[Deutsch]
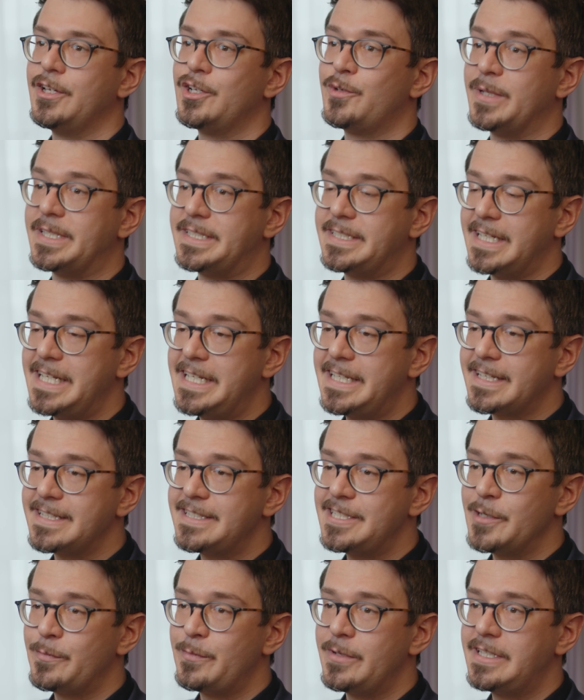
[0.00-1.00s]
Speziell
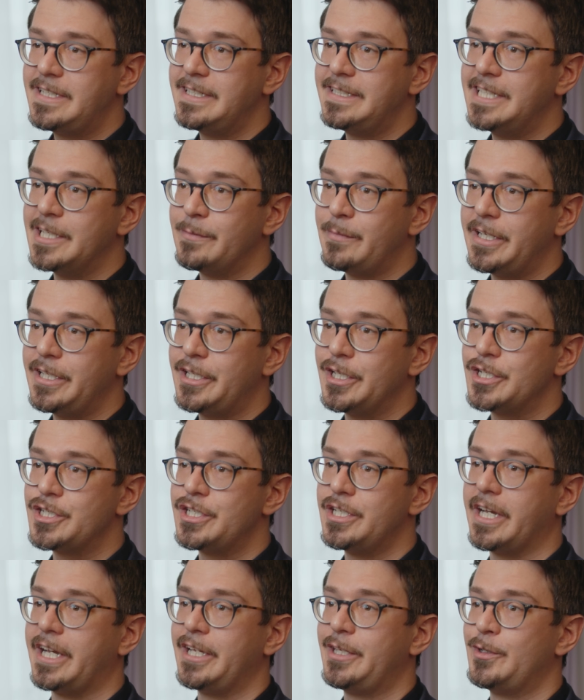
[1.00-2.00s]
interessiert mich die
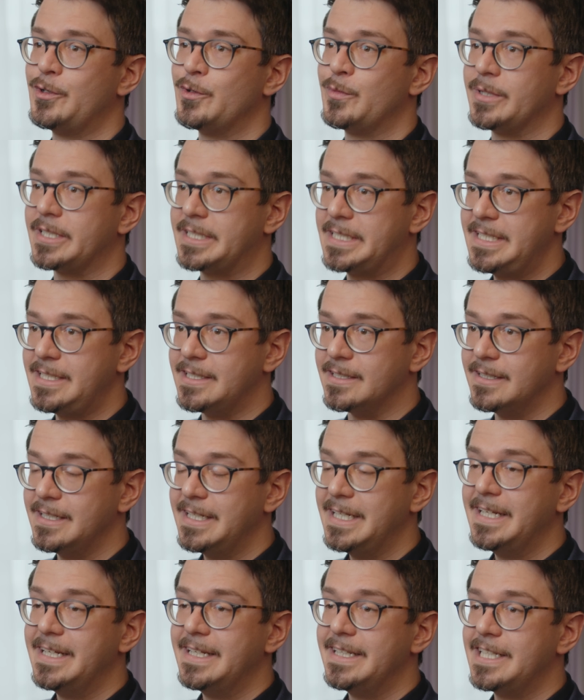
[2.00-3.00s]
diabetische Retinopathie,
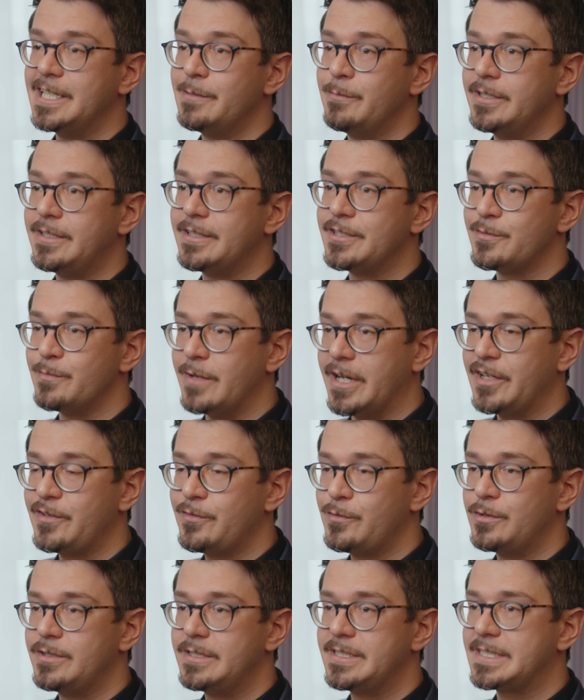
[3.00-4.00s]
denn mit
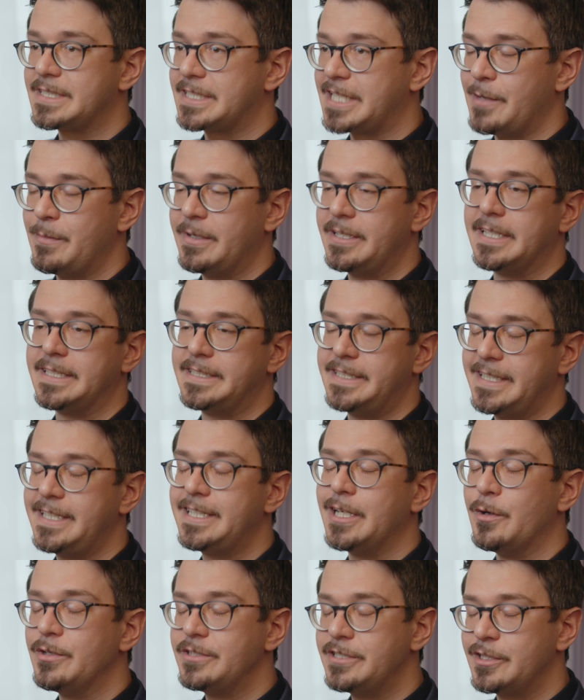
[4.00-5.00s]
Smartphones kann man
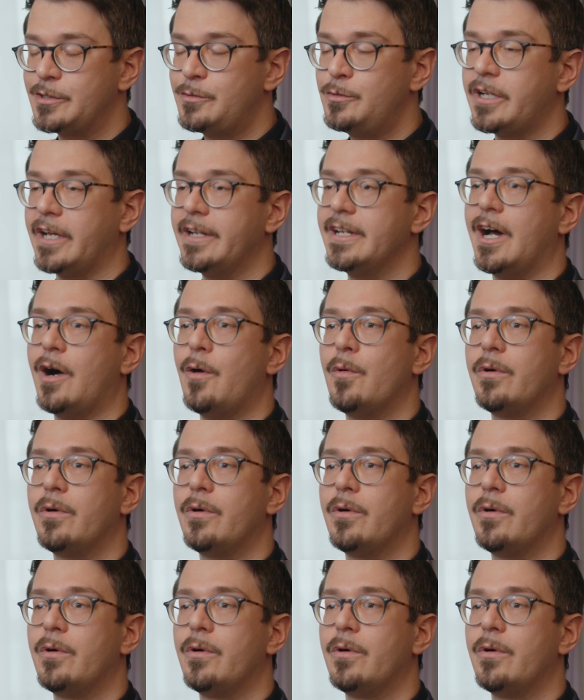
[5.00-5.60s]
tatsächlich auch sehr gut eine